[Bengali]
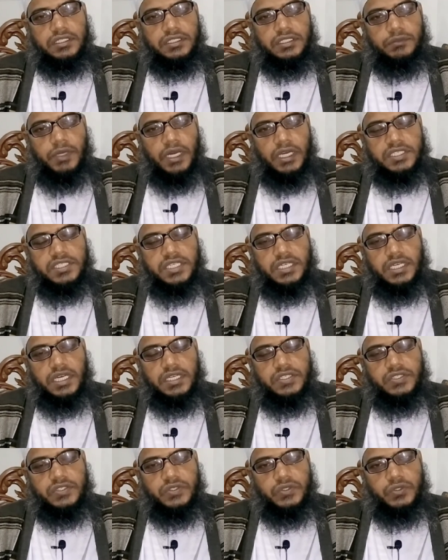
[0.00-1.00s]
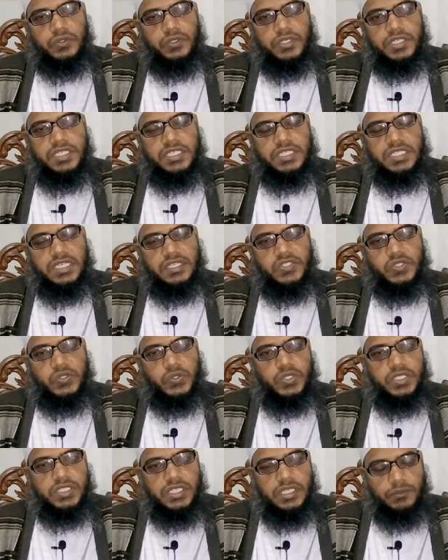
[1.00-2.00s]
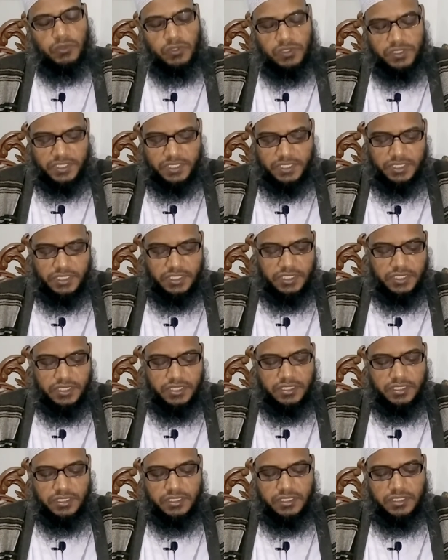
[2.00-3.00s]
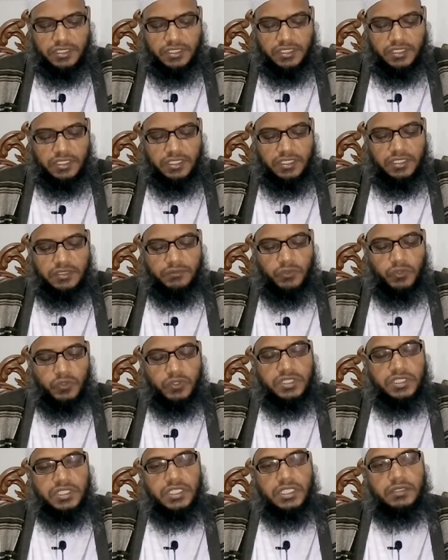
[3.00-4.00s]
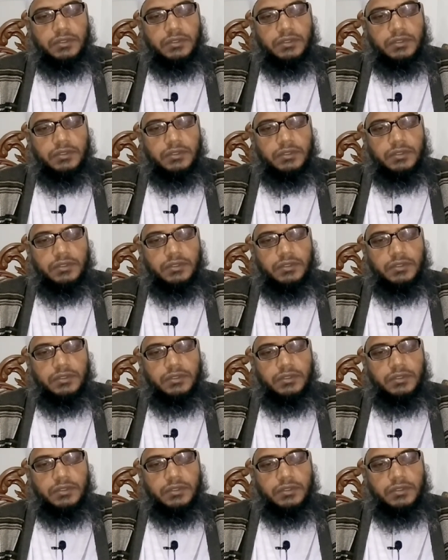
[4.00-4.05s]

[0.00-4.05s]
যে ভাস্কর্য স্ট্যাচু যেটা বলছেন মূর্তি